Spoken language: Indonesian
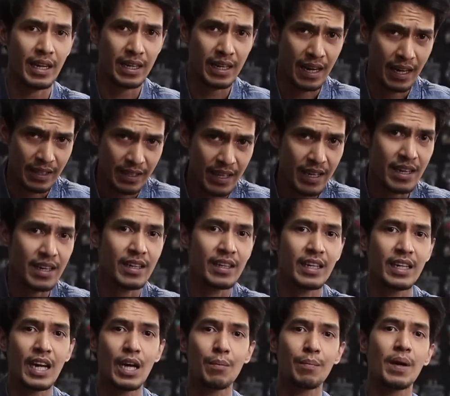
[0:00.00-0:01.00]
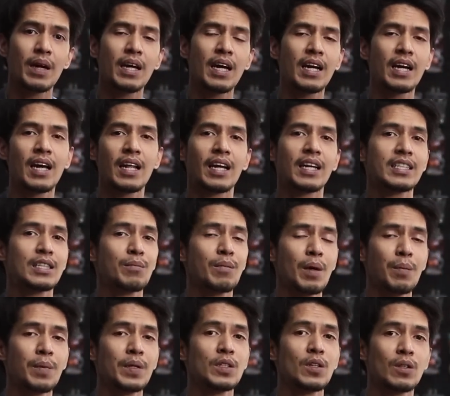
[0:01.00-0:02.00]
yang nanya, kenapa gagal custom
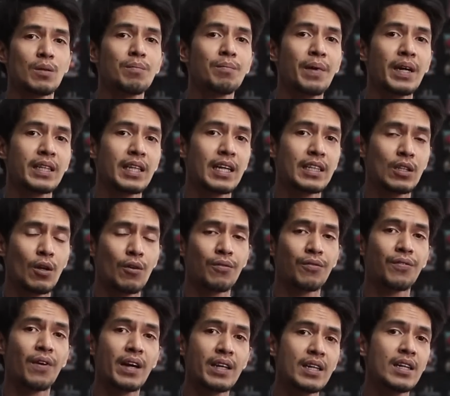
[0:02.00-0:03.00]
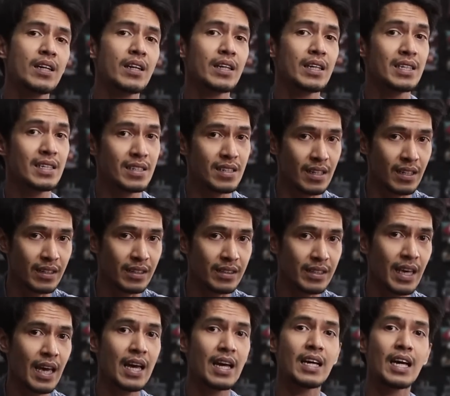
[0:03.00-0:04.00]
episode 4 atau final
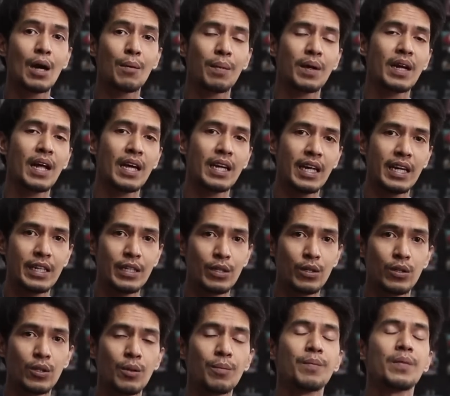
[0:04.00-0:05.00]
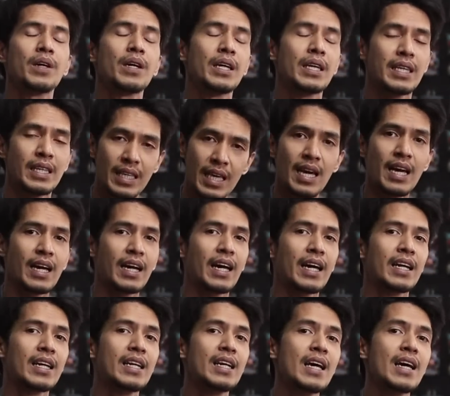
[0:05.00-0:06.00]
resultnya nggak pernah ada di YouTube? Ya,
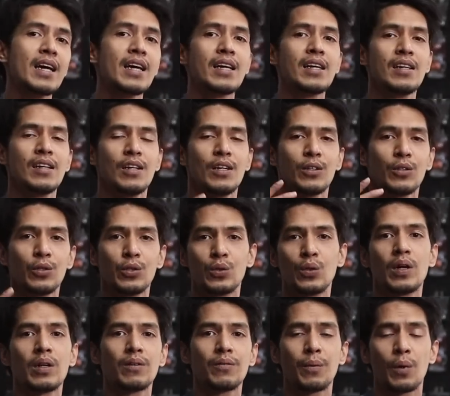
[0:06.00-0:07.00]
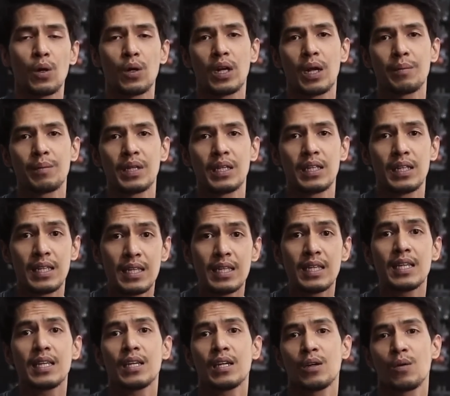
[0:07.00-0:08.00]
karena tujuan program
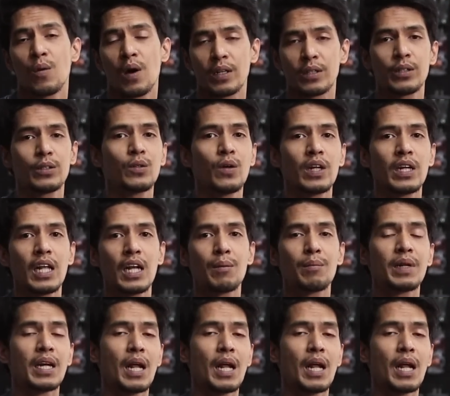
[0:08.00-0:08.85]
ini waktu itu adalah